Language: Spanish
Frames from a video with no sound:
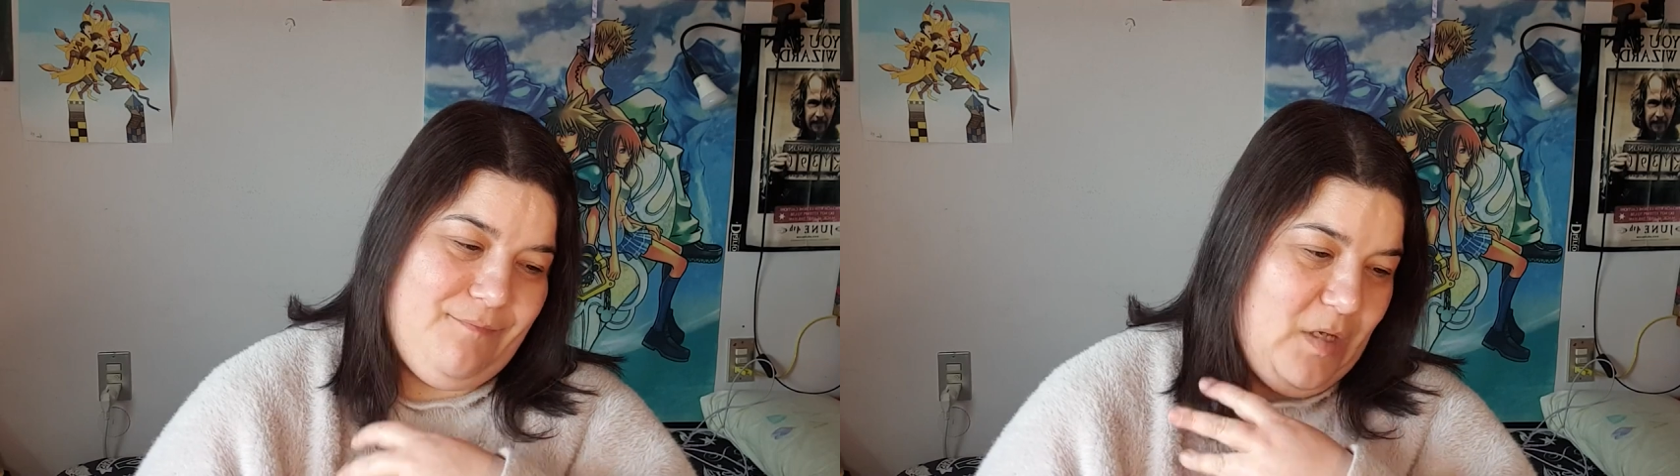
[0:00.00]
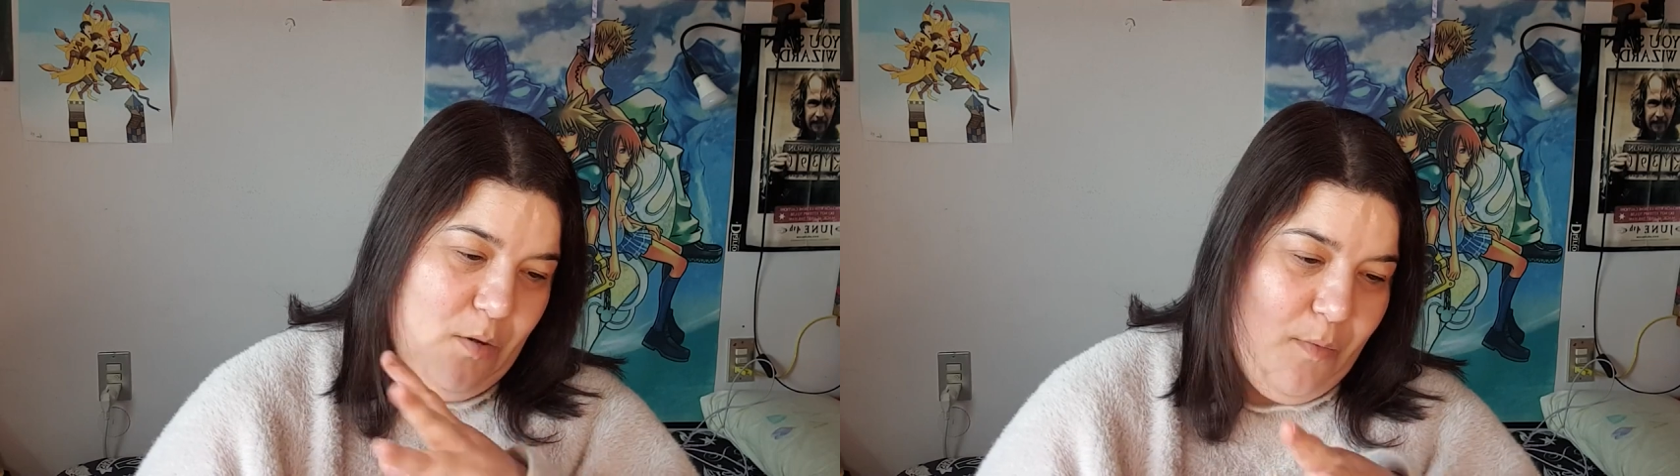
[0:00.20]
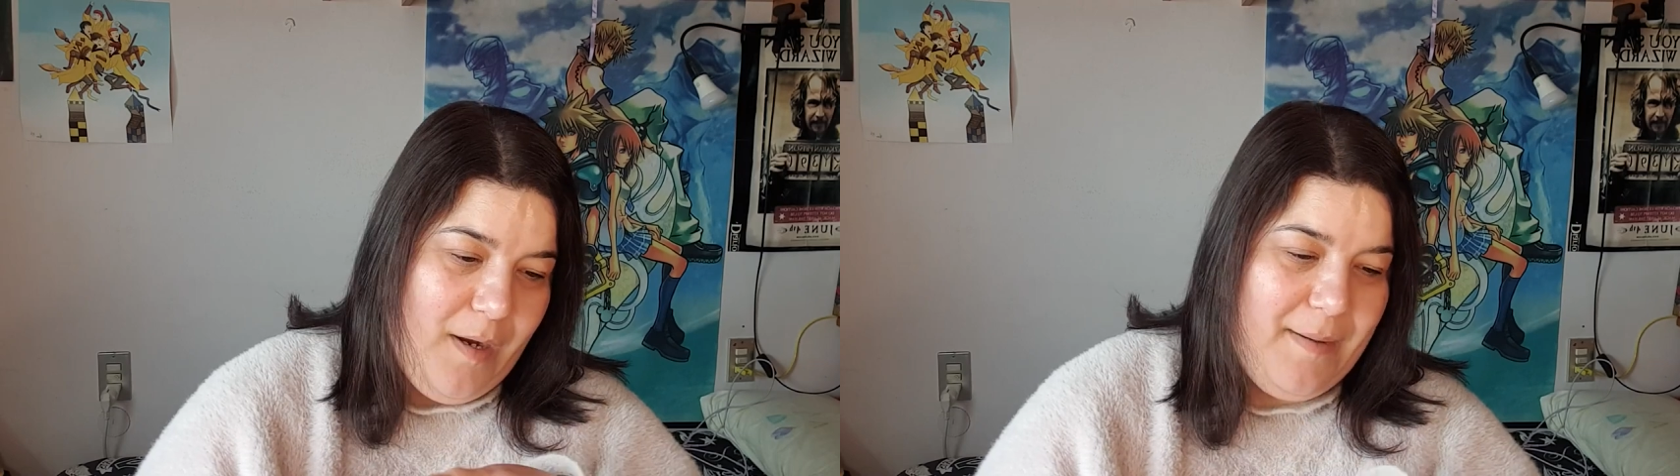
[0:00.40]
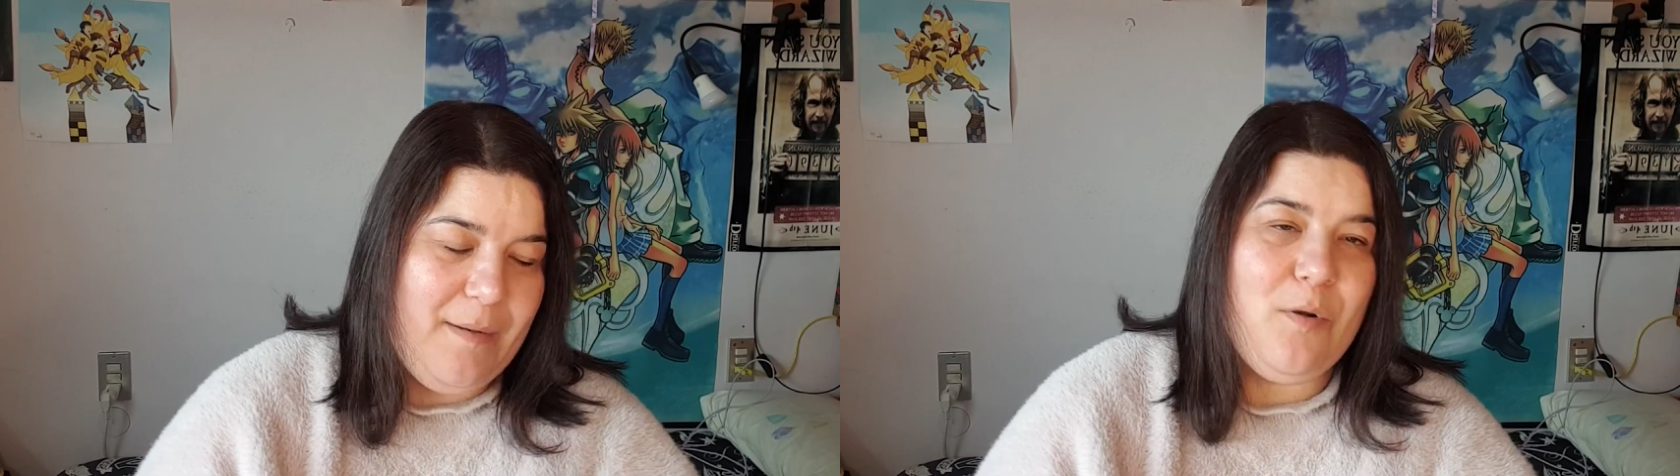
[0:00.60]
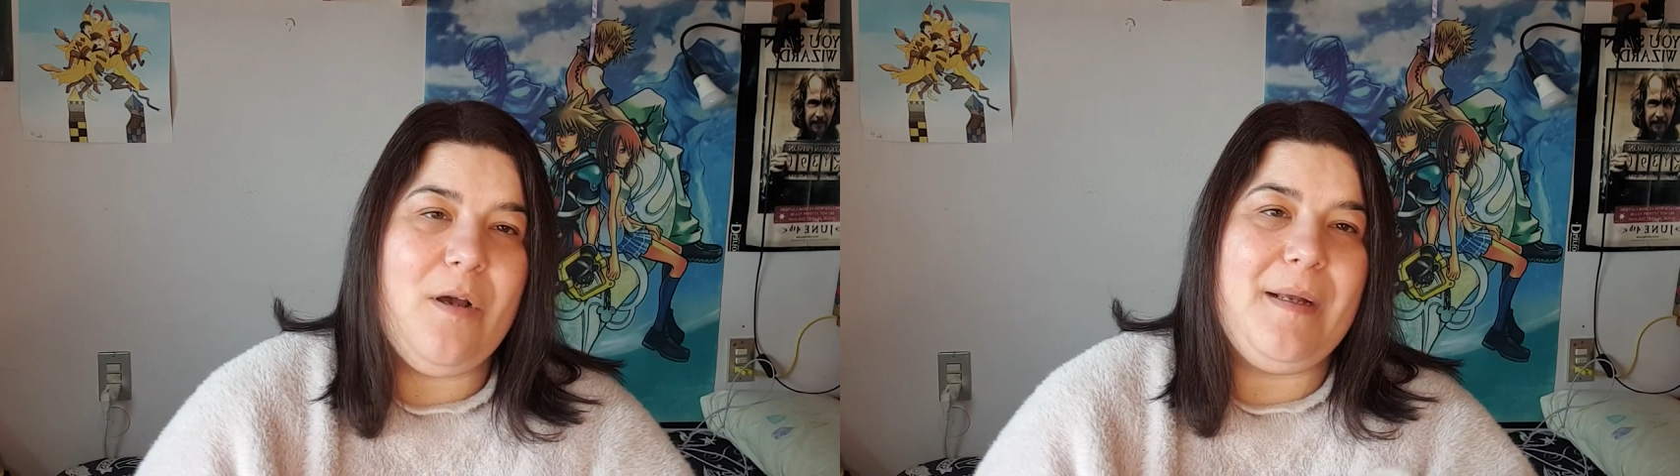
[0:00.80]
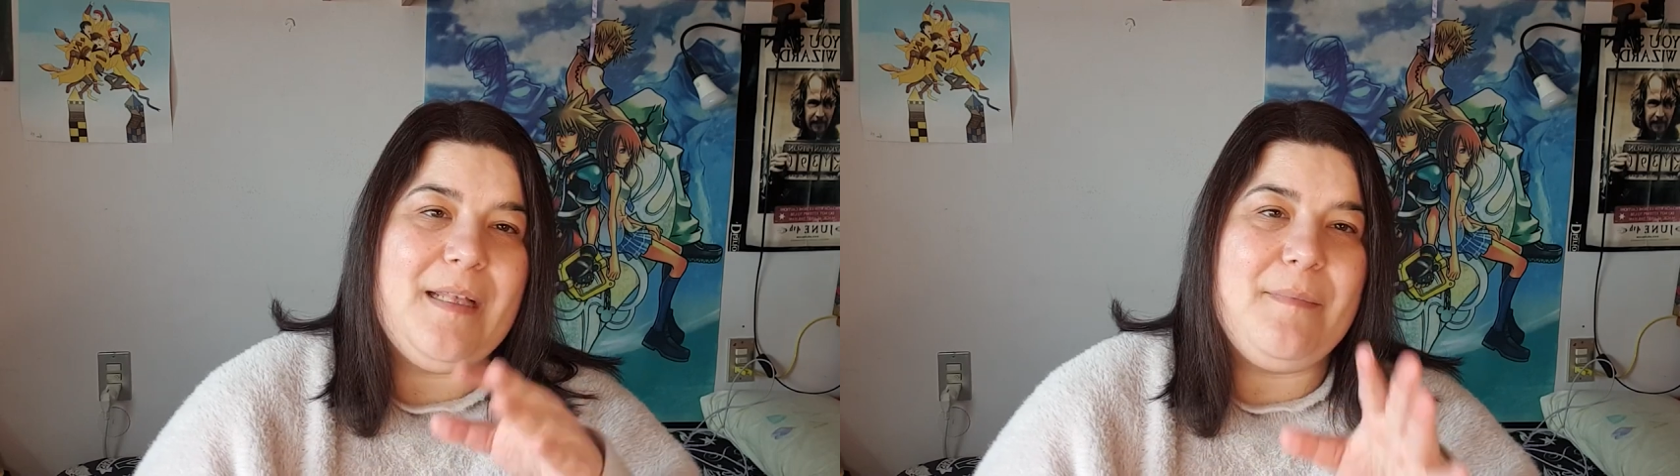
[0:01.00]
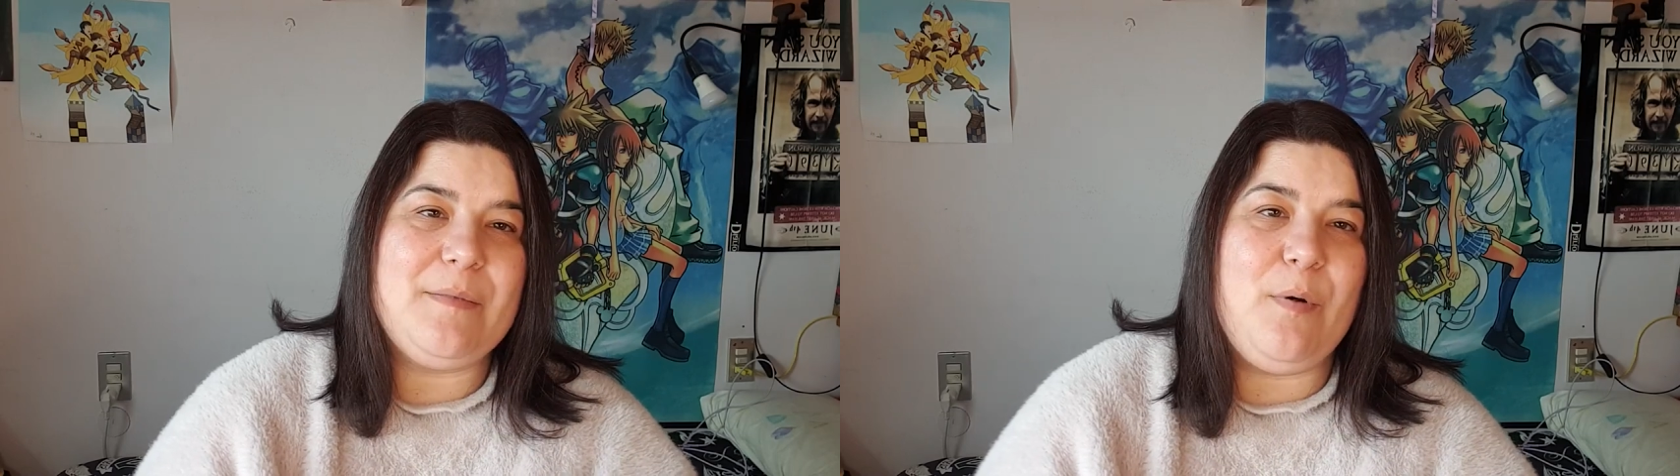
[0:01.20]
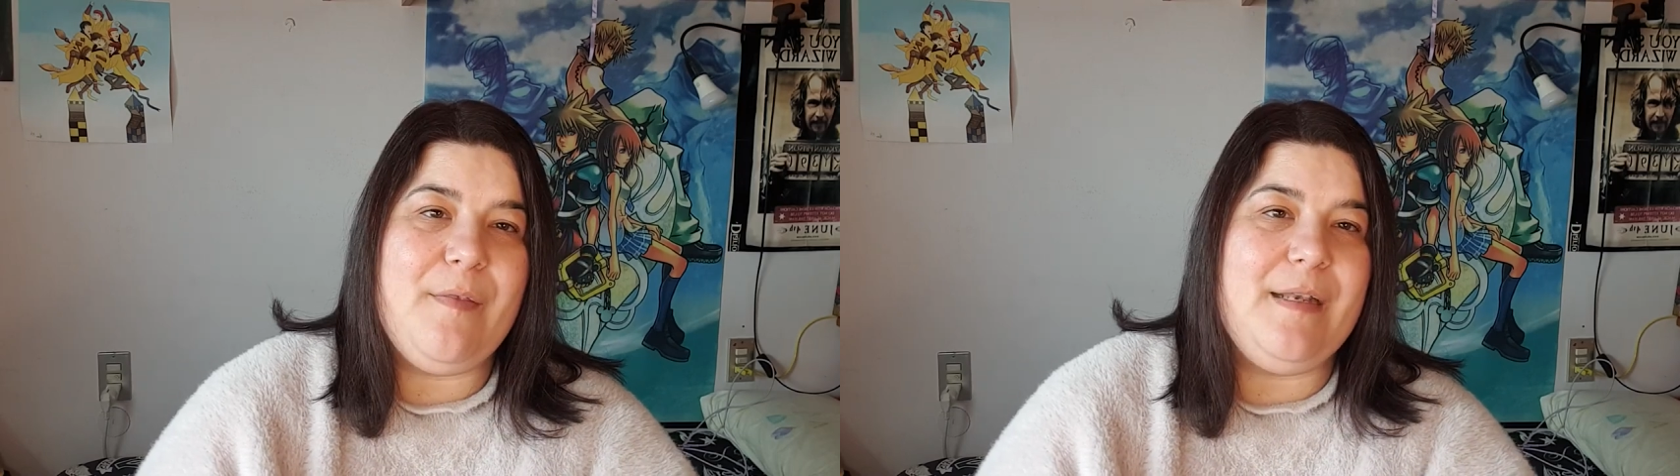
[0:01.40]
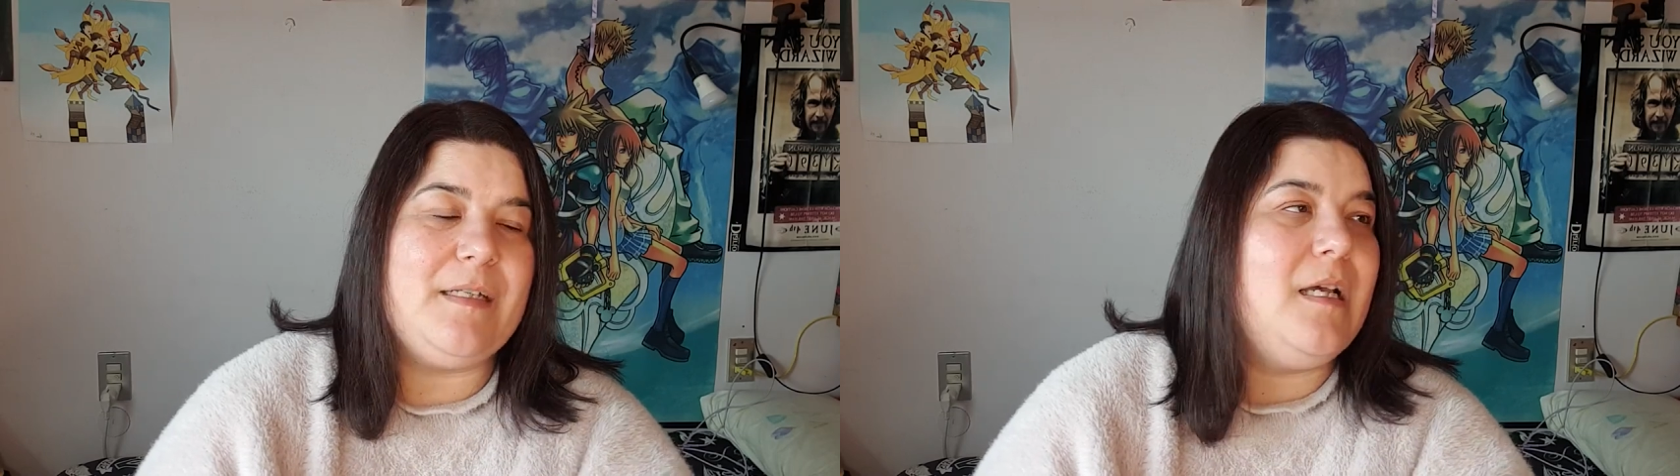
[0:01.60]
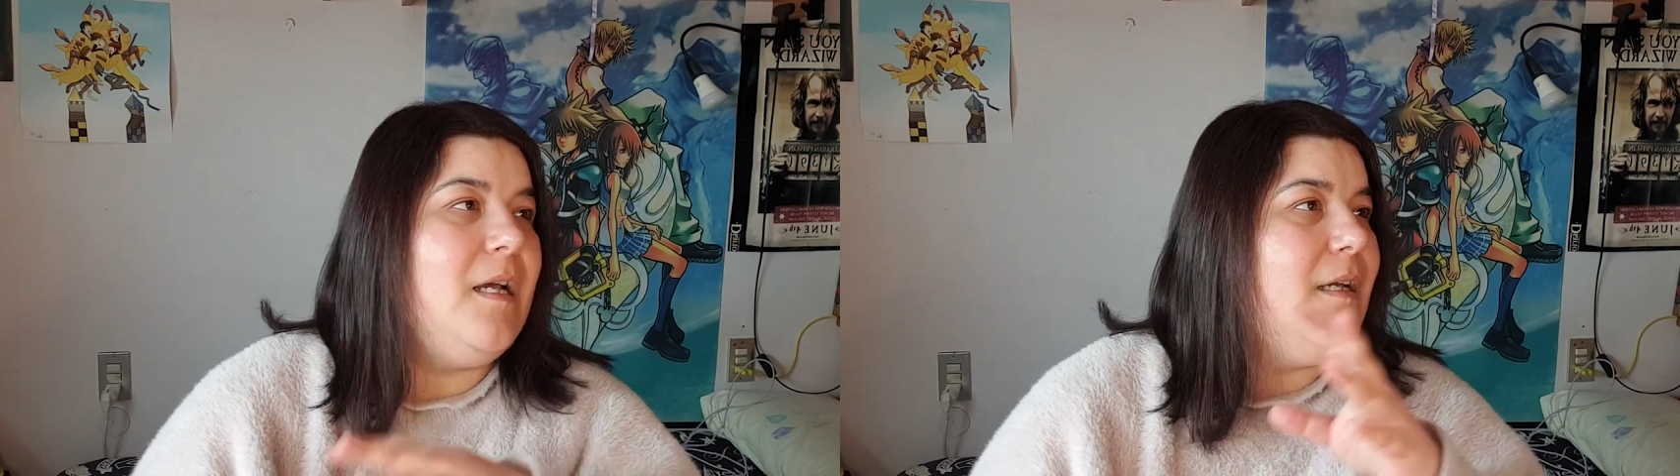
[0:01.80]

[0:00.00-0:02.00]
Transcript: como que me llamo no va a tener más poderes